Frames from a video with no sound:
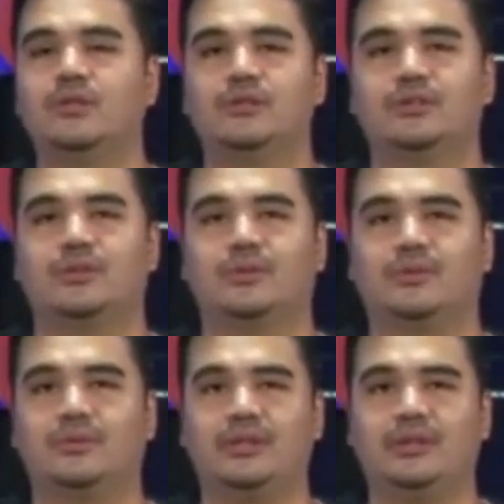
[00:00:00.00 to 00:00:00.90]

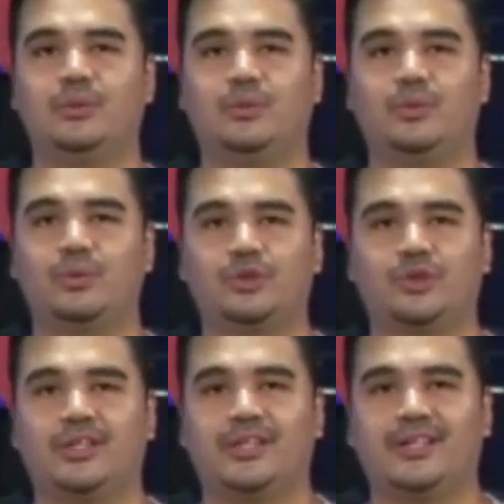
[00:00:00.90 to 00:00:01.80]
So hindi niyo ho
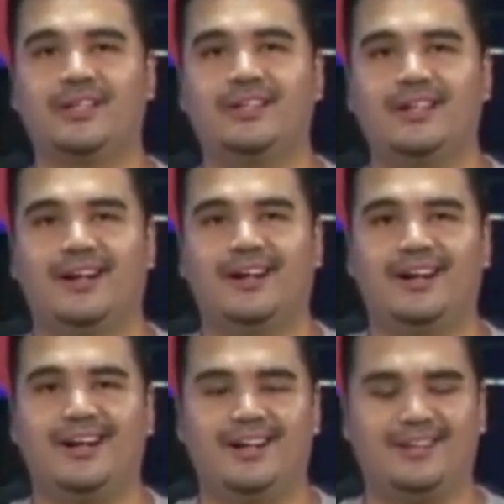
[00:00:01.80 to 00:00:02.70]
gugustuhin
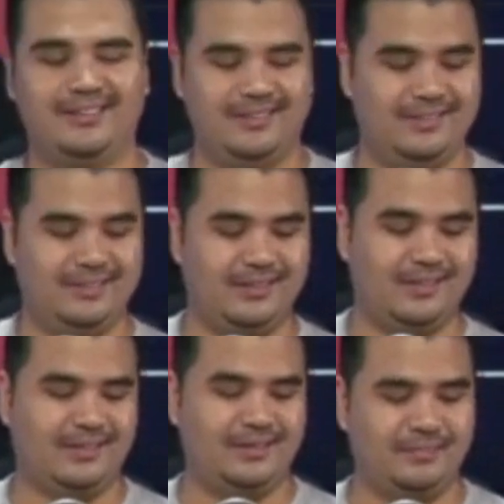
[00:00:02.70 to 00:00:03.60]
uh,
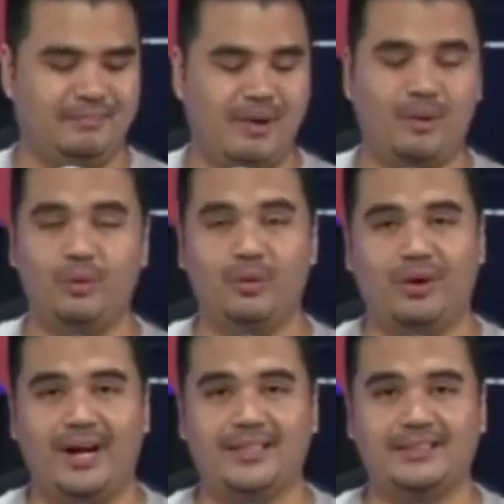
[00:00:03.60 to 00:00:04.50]
uh, makulong
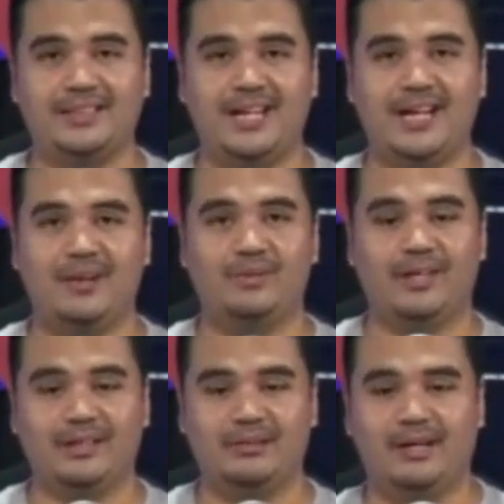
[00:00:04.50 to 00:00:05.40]
kahit isang araw
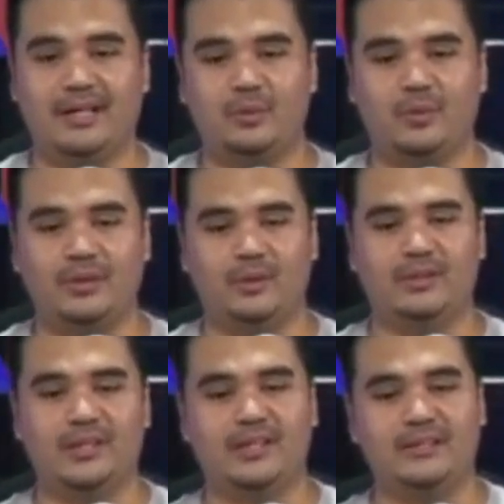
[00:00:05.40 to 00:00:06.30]
lang, 'di ba? Itong
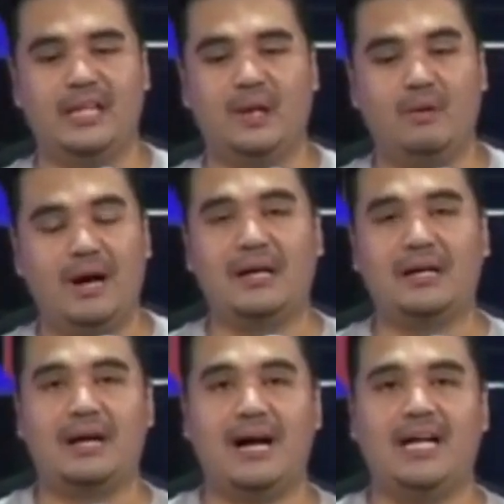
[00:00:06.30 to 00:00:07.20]
adultery, dalawa
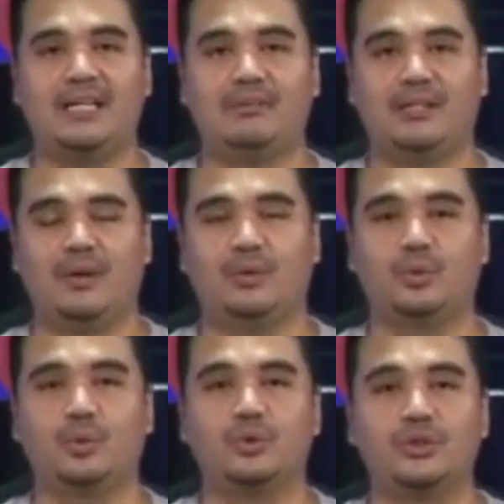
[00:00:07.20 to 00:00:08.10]
hanggang anim na taon,
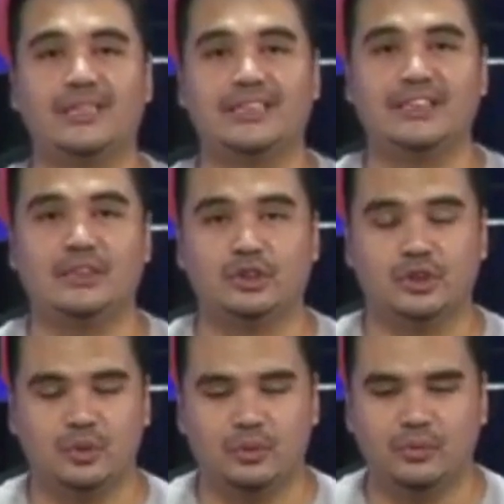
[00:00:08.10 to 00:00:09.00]
2 to 6 years
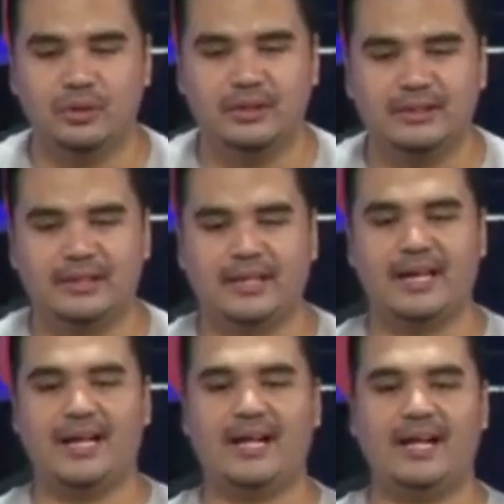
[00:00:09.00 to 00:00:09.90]
ho.
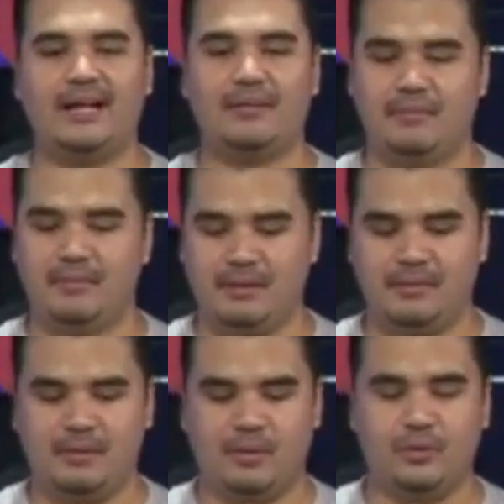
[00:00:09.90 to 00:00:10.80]
Kaya
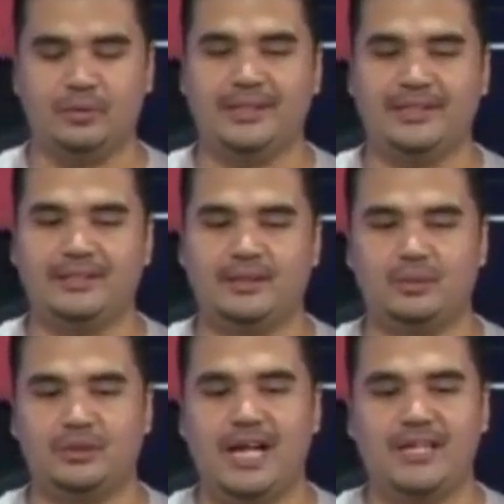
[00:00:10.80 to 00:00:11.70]
konting ingat
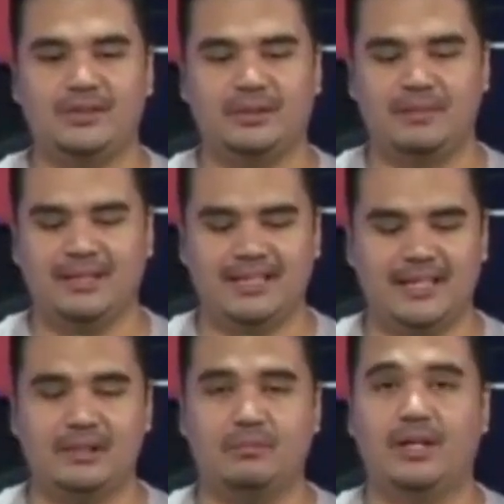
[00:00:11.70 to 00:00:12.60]
ho tayo, 'di ba,
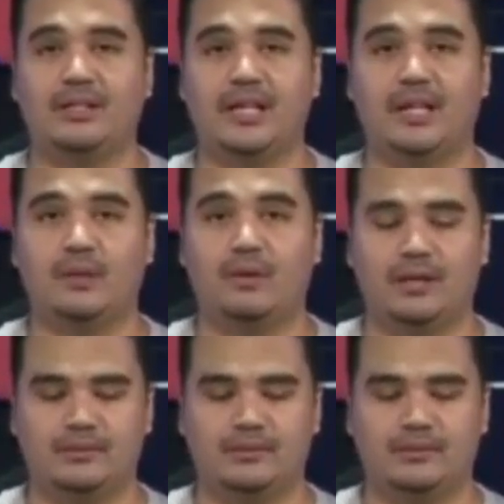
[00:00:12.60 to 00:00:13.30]
sa ating mga ginagawa.